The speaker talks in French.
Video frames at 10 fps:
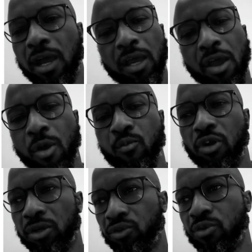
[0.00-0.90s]
un
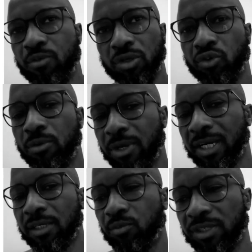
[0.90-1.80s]
mois, deux mois, trois mois,
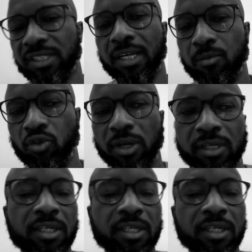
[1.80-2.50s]
quatre mois, cinq mois.